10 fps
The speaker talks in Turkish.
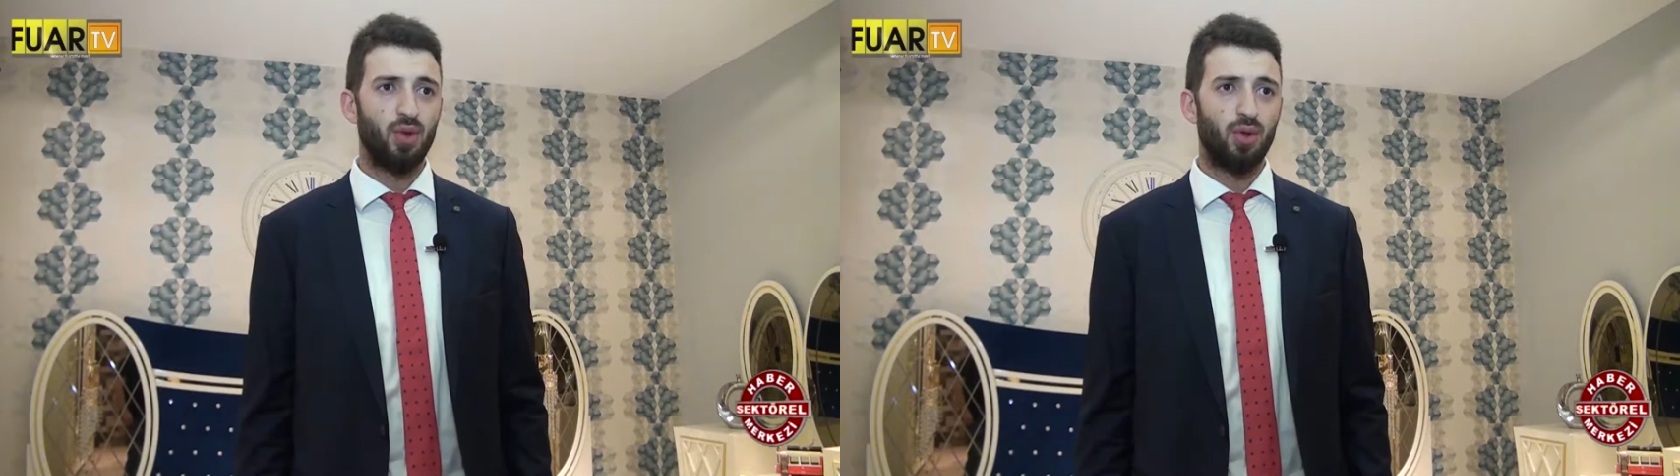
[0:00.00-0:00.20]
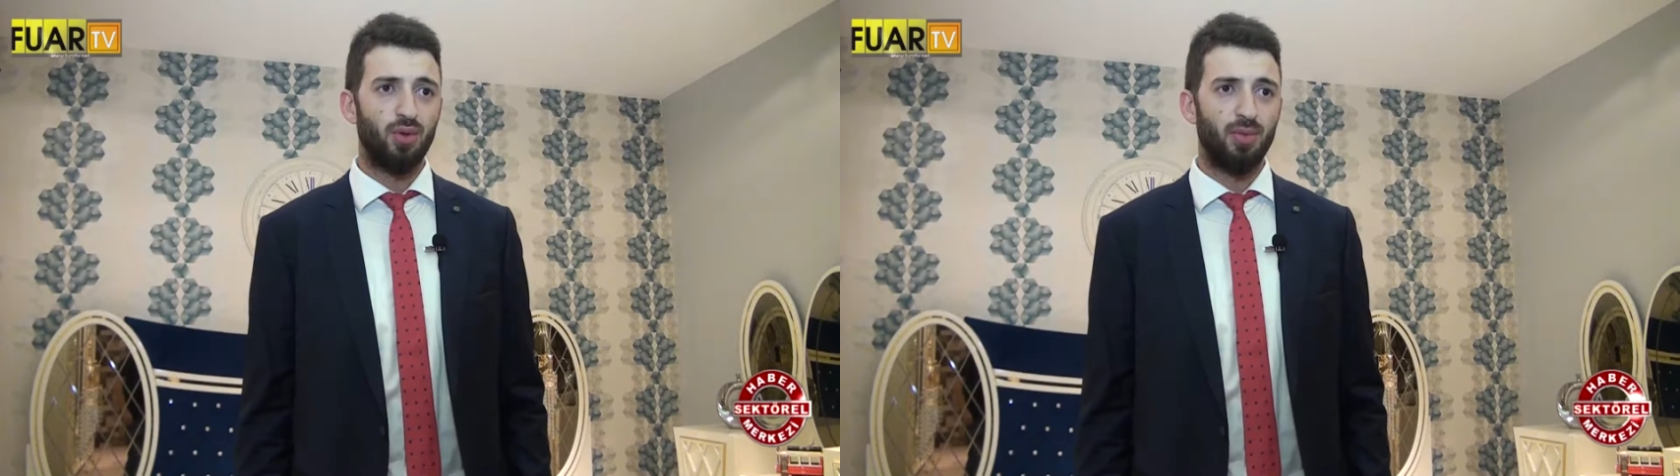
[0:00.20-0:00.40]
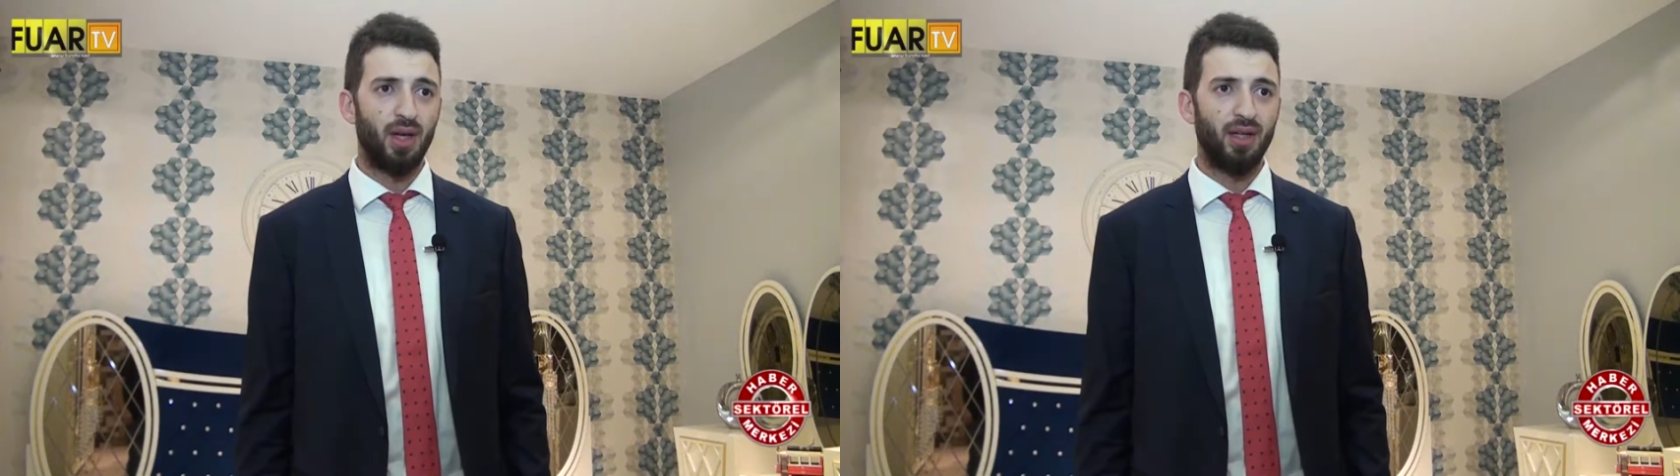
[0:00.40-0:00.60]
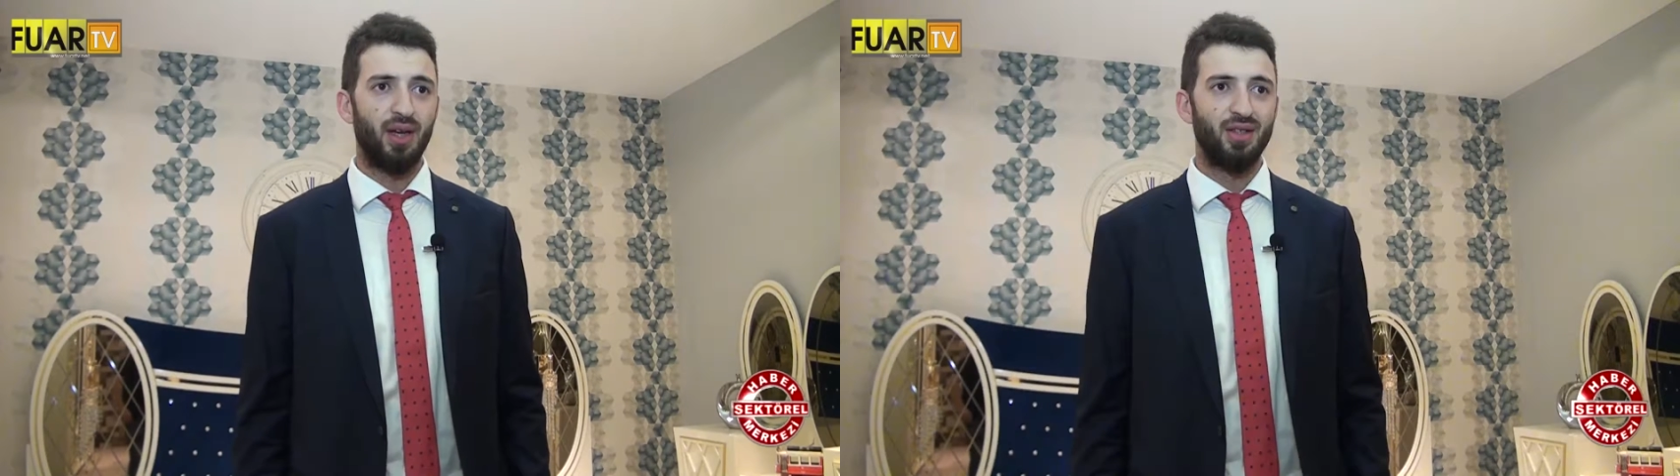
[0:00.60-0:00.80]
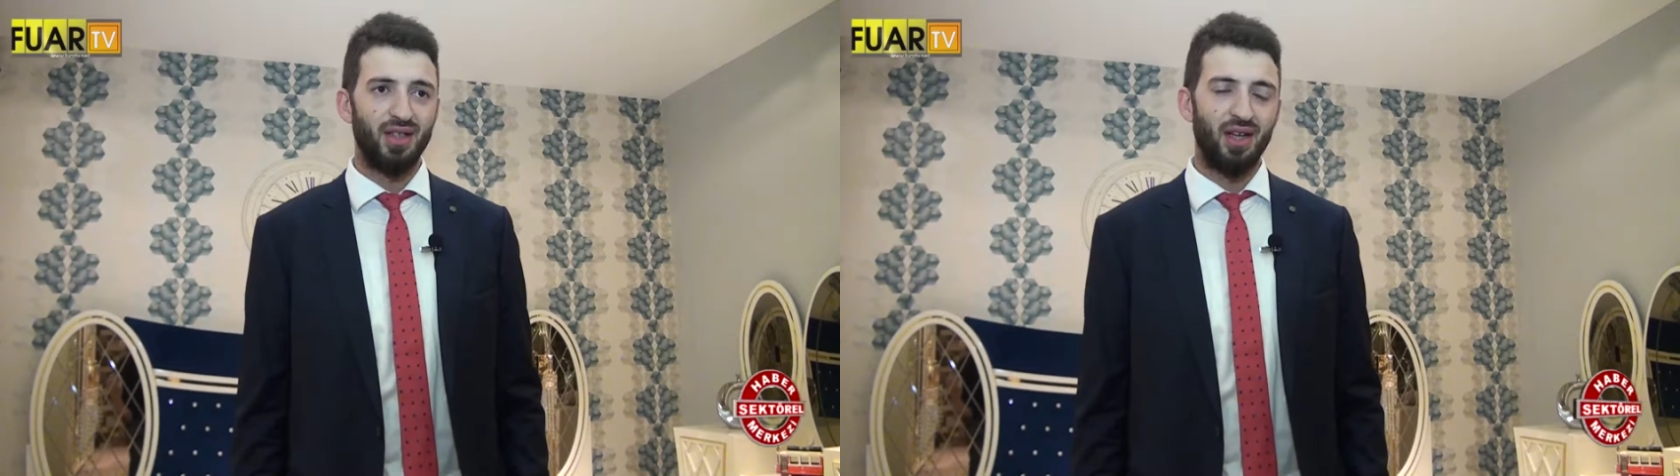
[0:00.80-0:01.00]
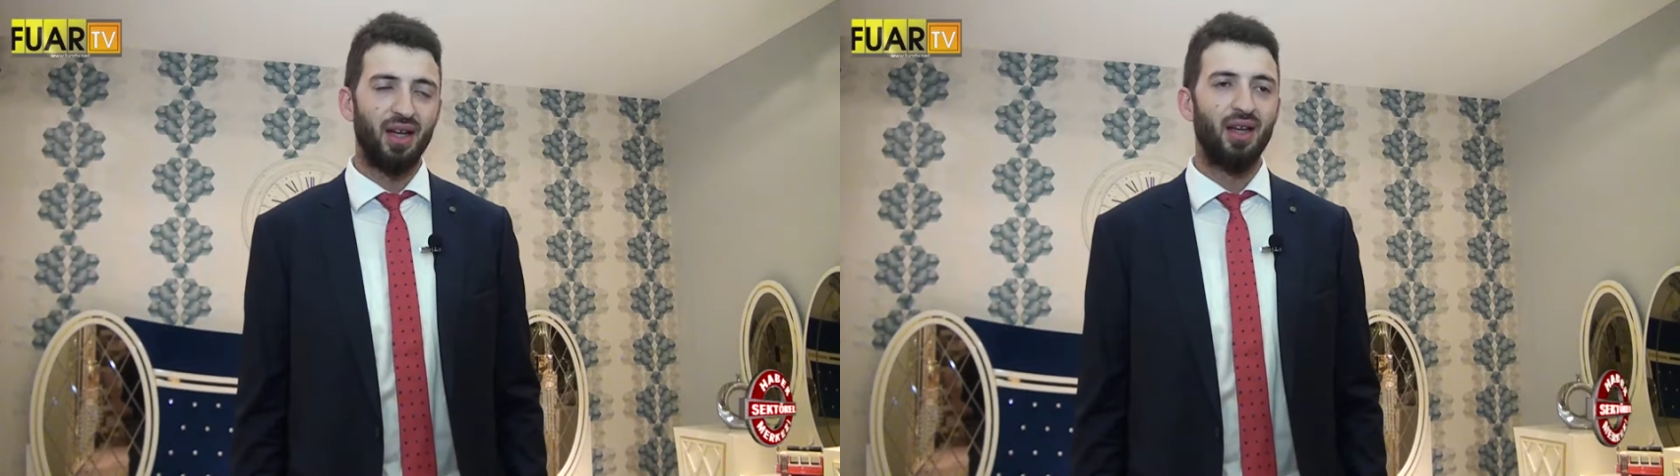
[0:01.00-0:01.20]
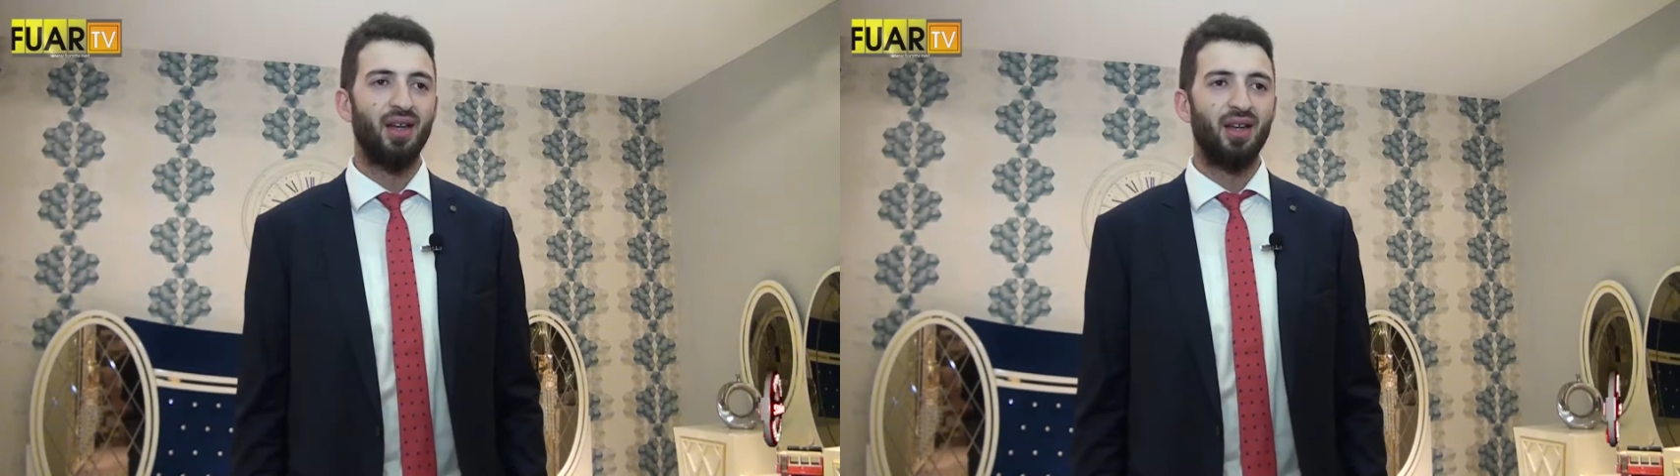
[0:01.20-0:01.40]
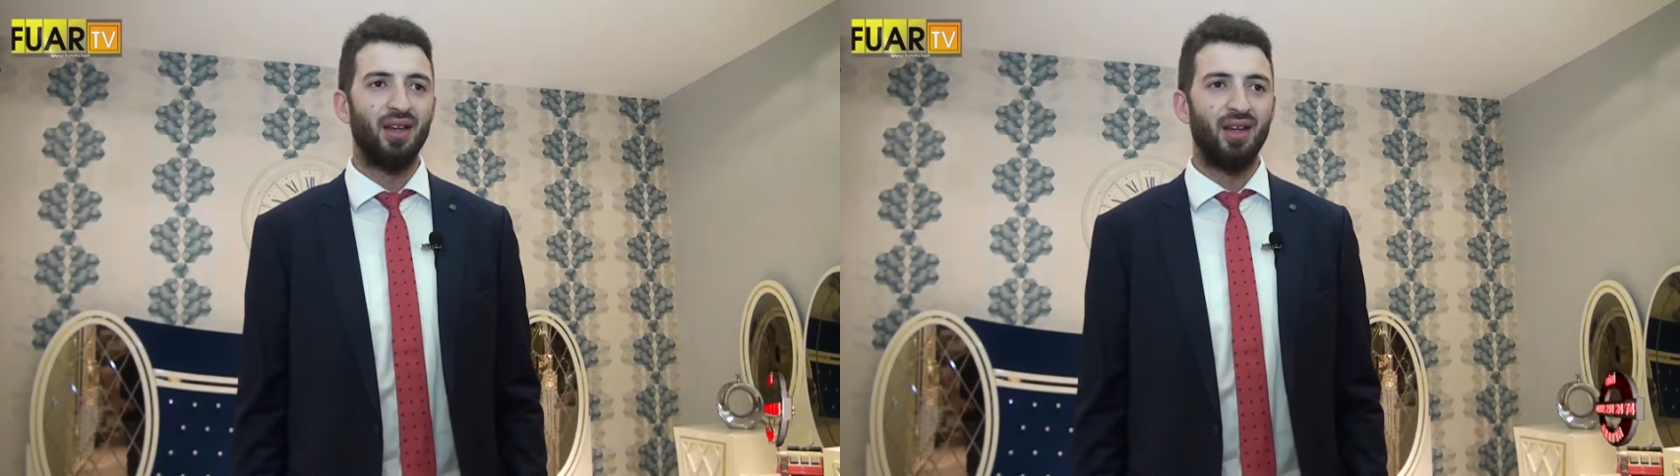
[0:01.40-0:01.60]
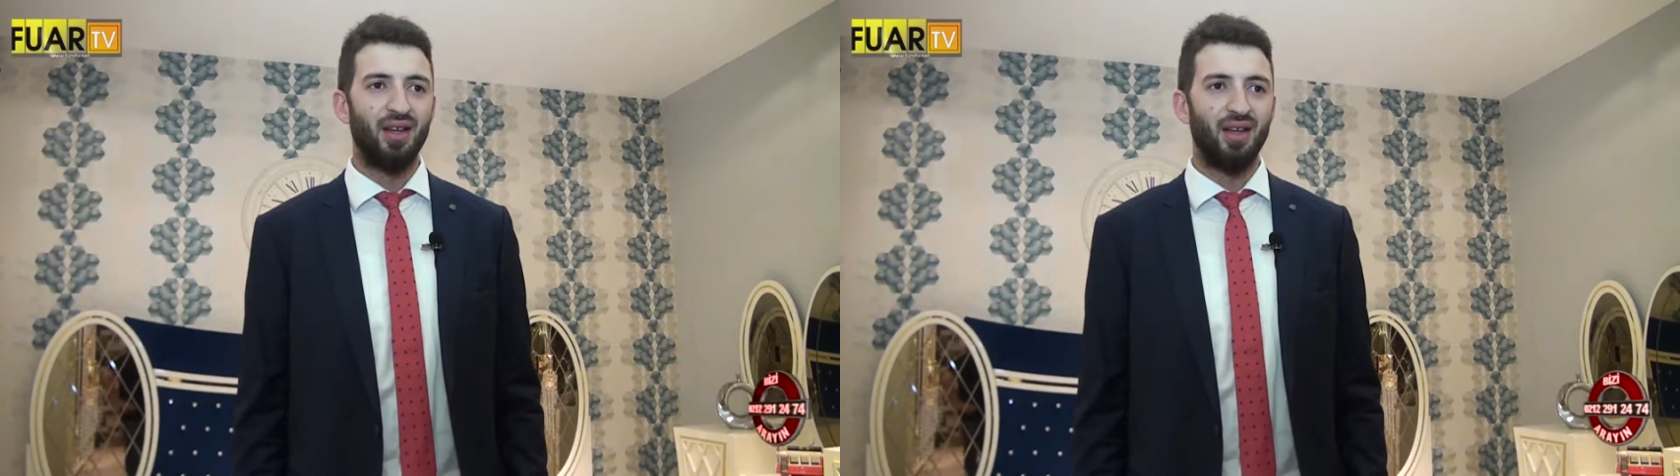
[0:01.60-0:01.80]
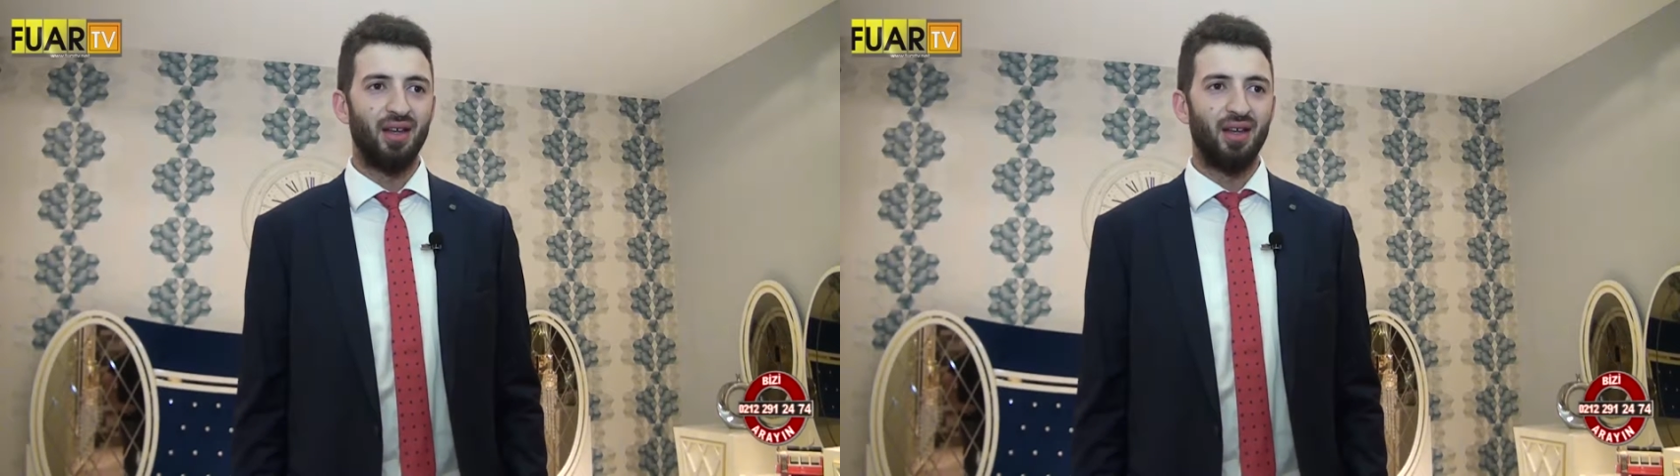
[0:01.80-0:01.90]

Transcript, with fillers: olduğu bir enerjiyle e,